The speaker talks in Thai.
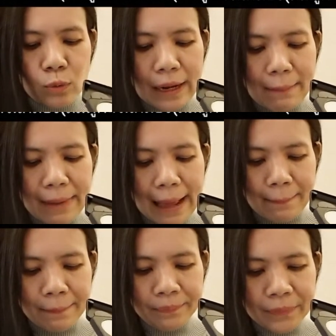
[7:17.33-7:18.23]
ตัวแหล
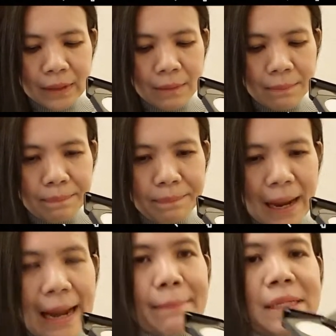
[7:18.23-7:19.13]
มๆ
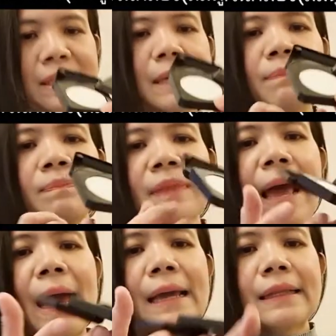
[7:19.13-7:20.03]
อะไรมาจิ้ม
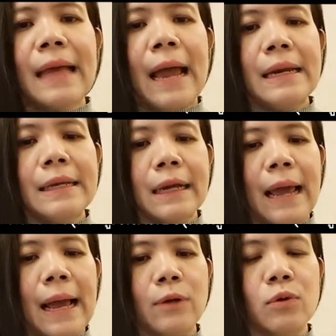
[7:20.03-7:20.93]
ใต้ใต้นี้ก็ได้
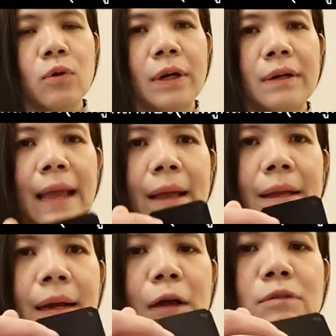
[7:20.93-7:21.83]
ค่ะทุกคนเนี่ย
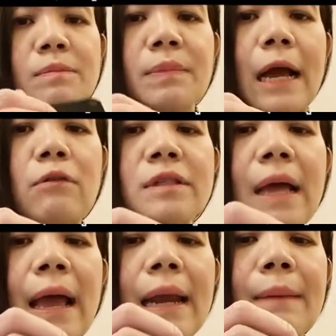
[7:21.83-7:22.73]
เขาเขาจะ
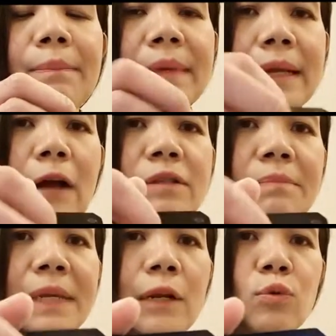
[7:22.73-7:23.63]
ให้มีเขาจะ
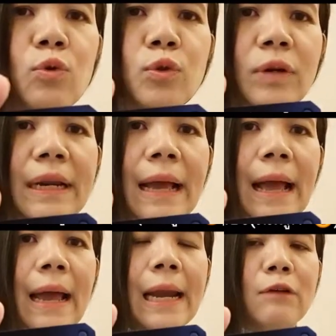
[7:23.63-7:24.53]
มีรูตรงนี้นะ
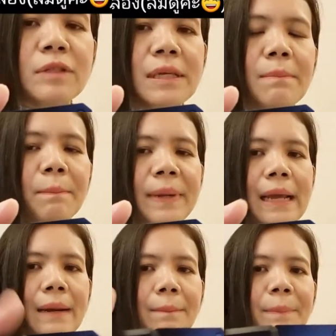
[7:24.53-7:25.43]
คะ ให้เราจิ้มเปลี่
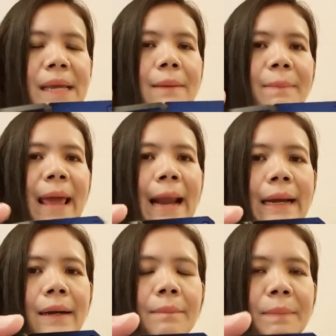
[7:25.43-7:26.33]
ยนเปลี่ยนแผ่น
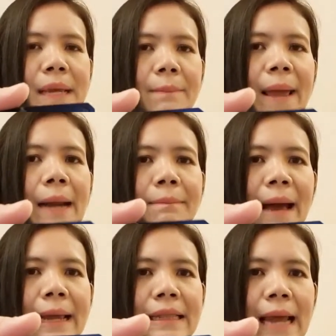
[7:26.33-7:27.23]
เปลี่ยนแผ่นให
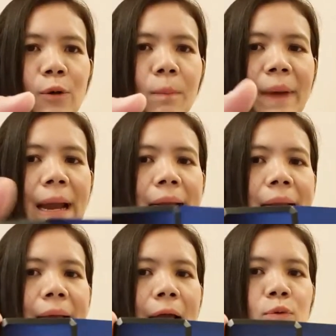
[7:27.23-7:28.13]
ม่ใส่ลงไปนั่นเอ
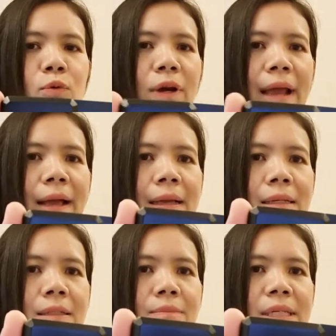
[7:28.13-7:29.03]
งนะคะทุกคนเนี่ย
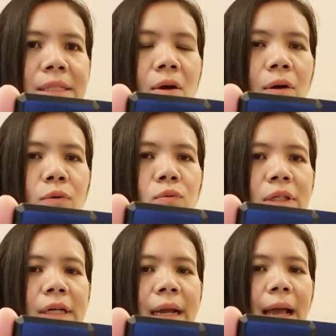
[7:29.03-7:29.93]
มีสองรู
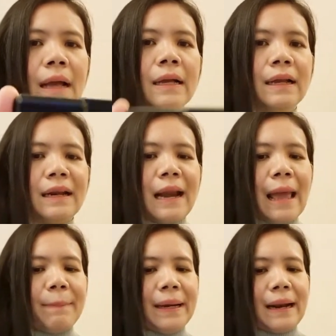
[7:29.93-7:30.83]
เลยนะคะ นั่นแห
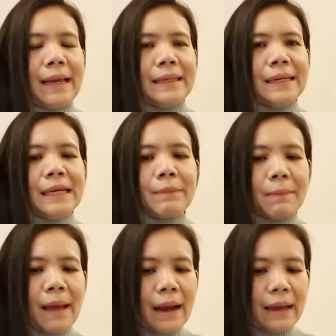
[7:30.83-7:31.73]
ละเป็นอะไรที่ดี
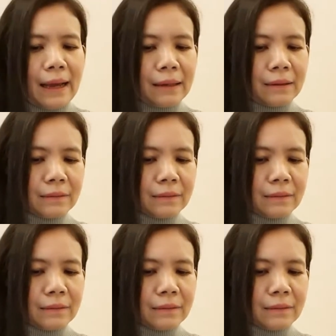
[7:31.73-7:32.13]
มากๆเลยค่ะ